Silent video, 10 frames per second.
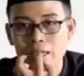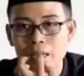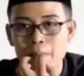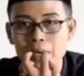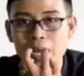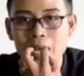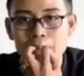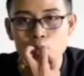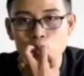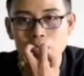kita menahan
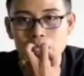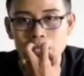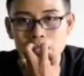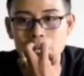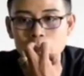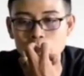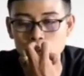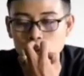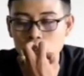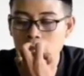mulut kita untuk